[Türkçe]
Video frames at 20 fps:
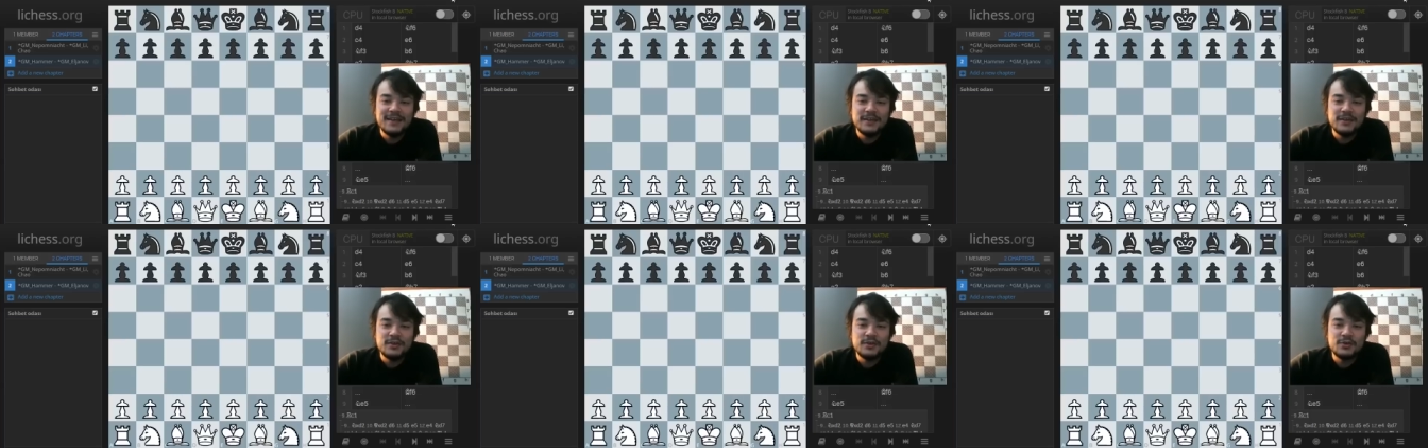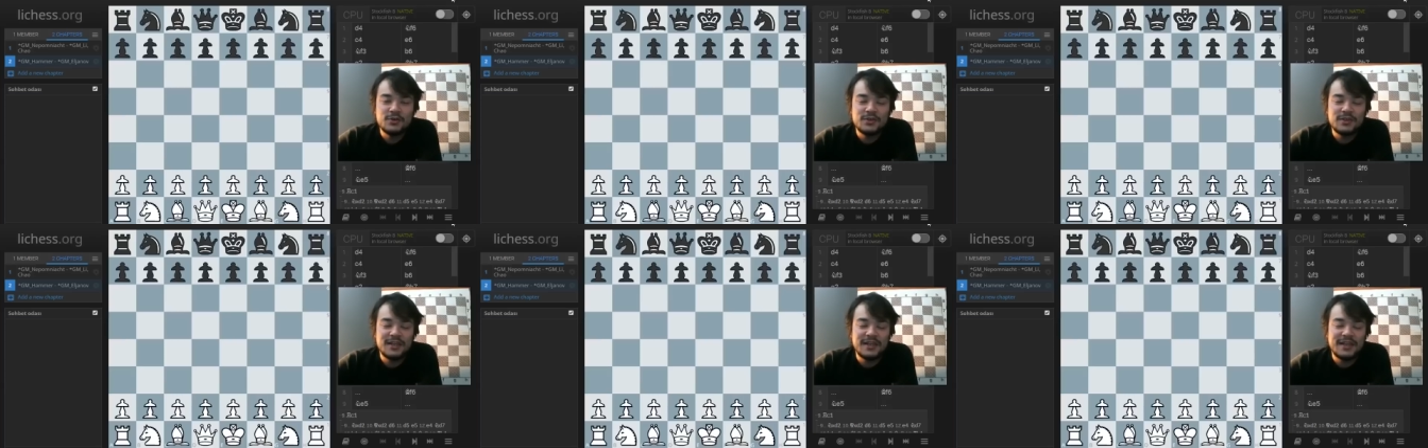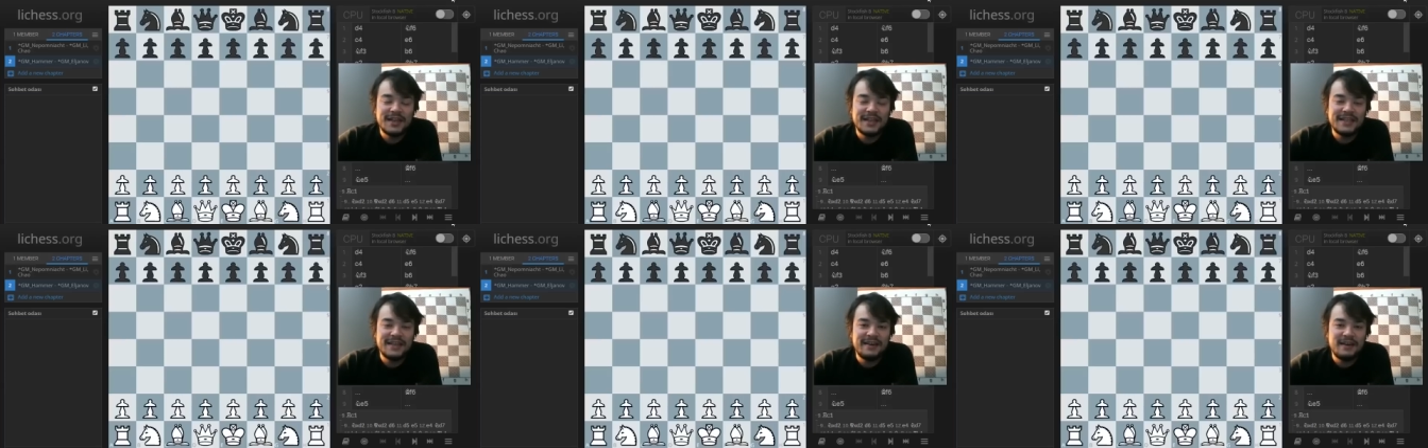şu
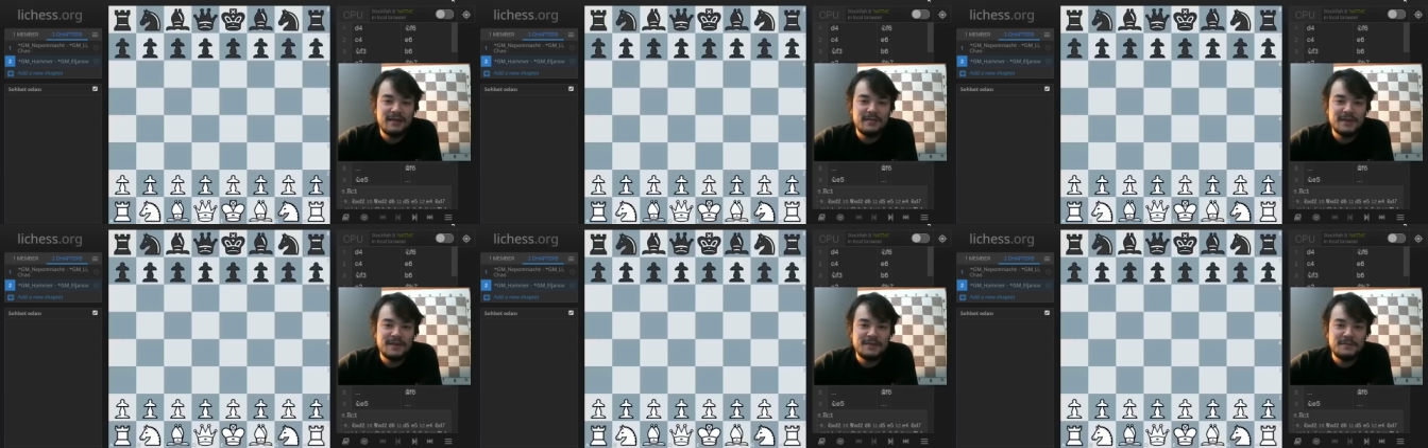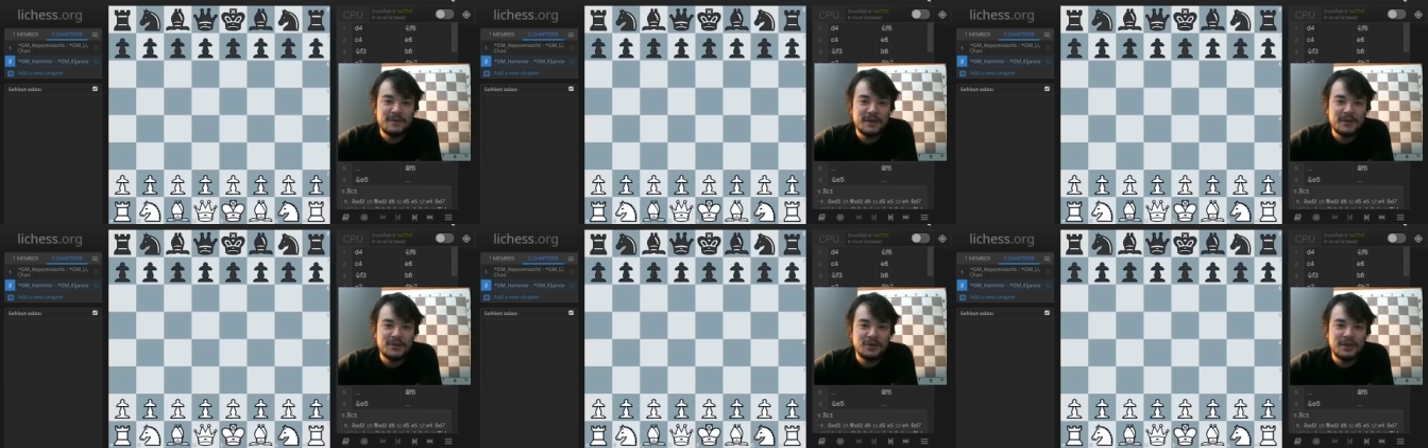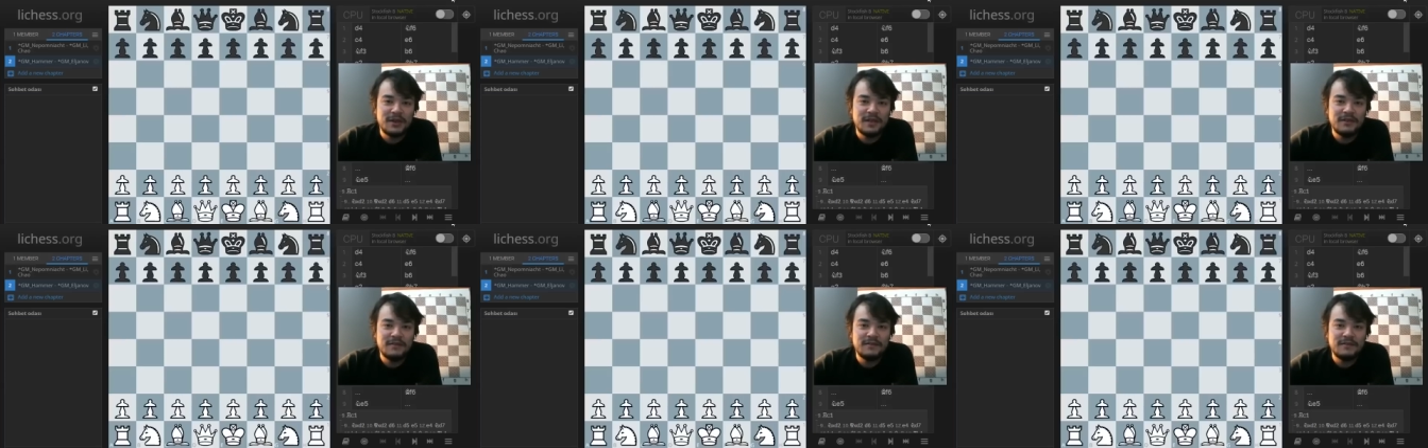sıralar devam etmekte
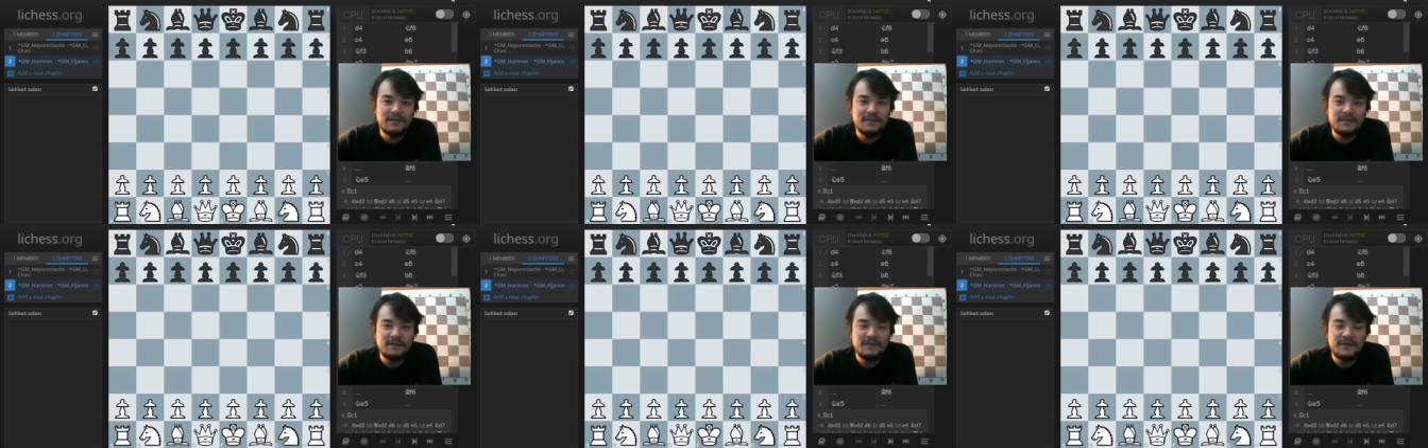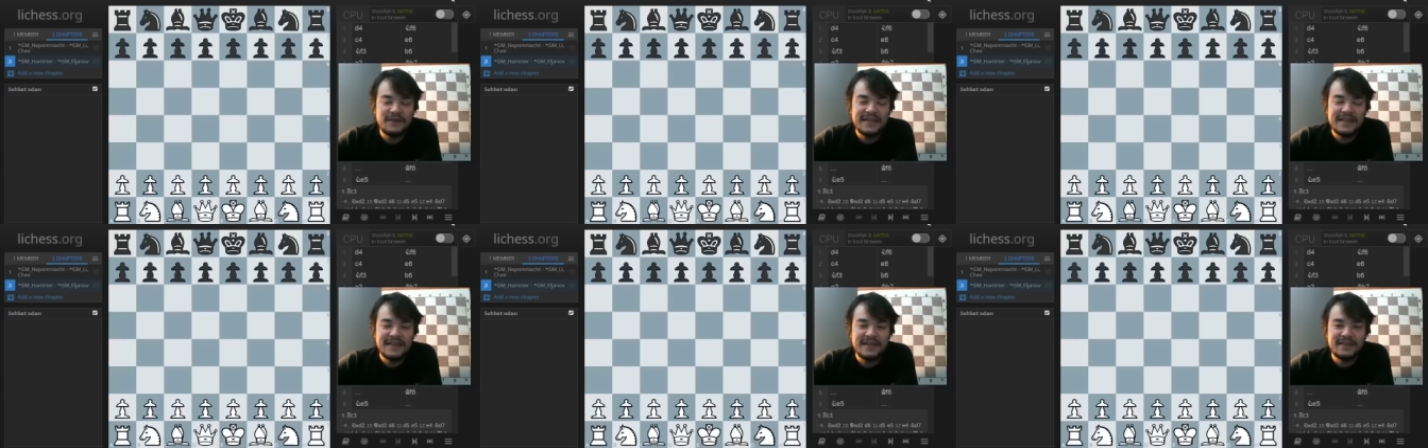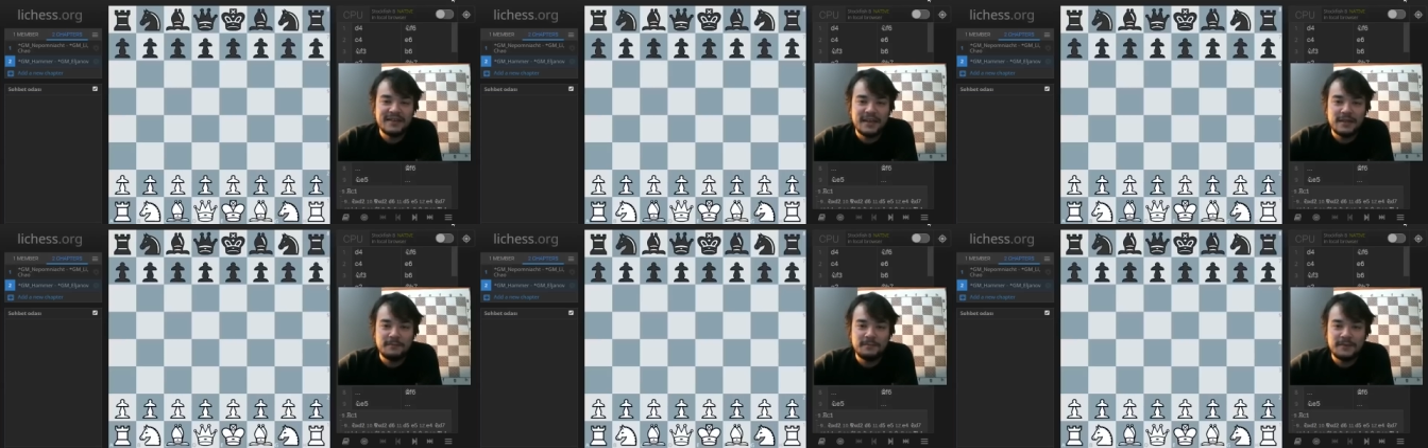olan FIDE
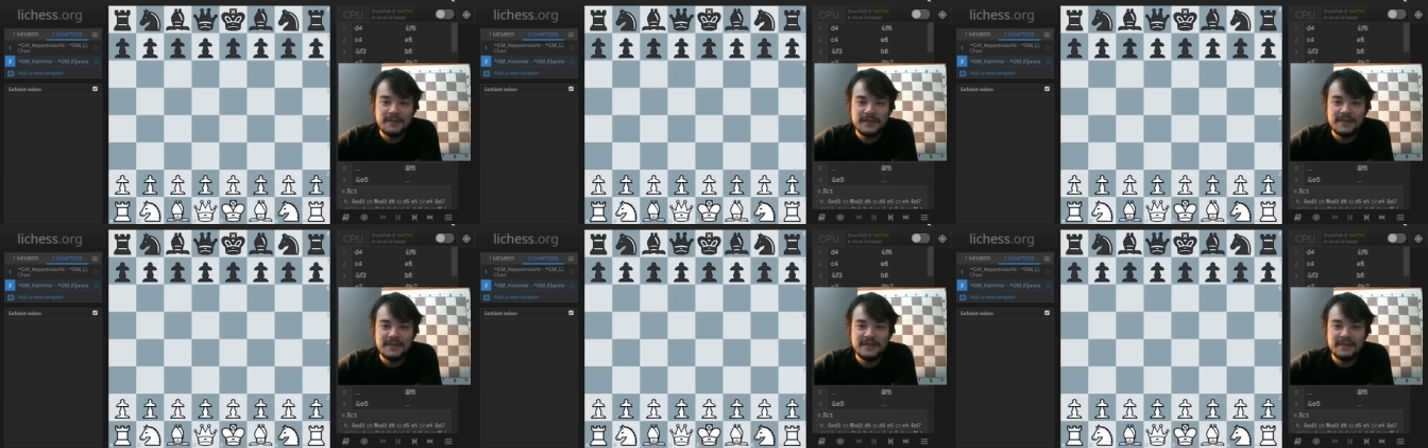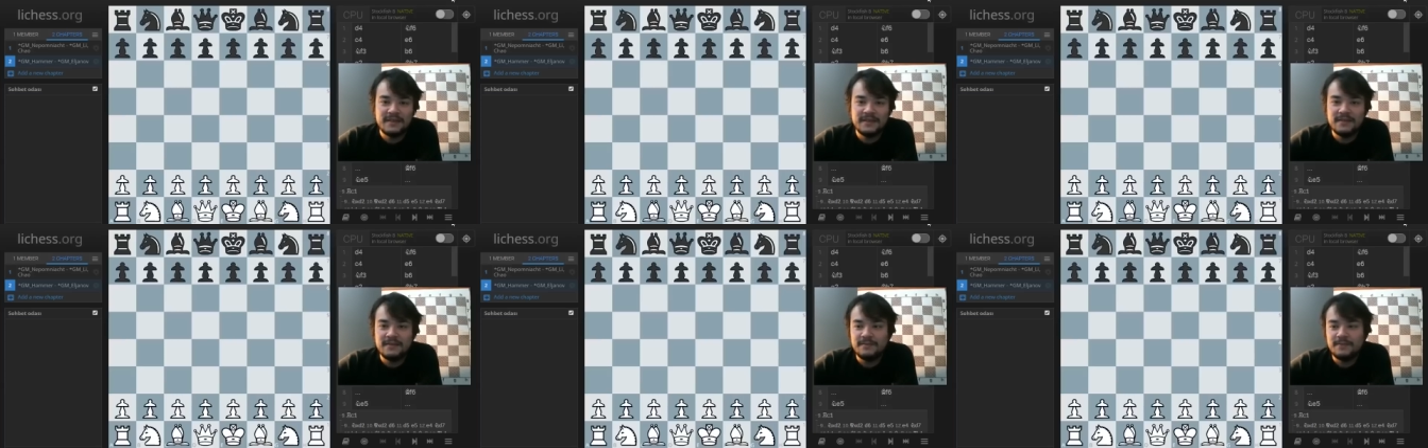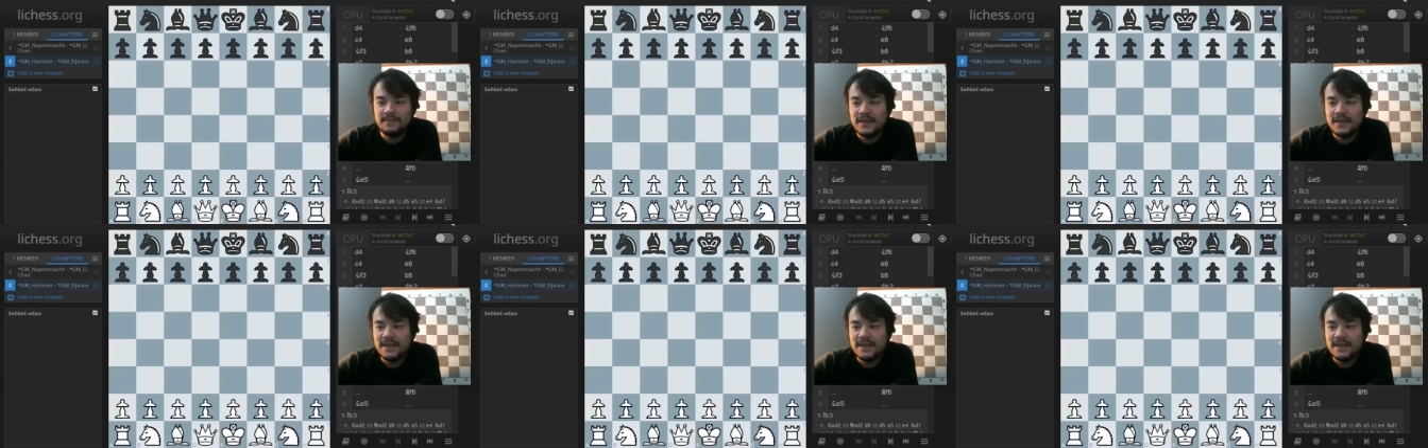Grand Prix'sinin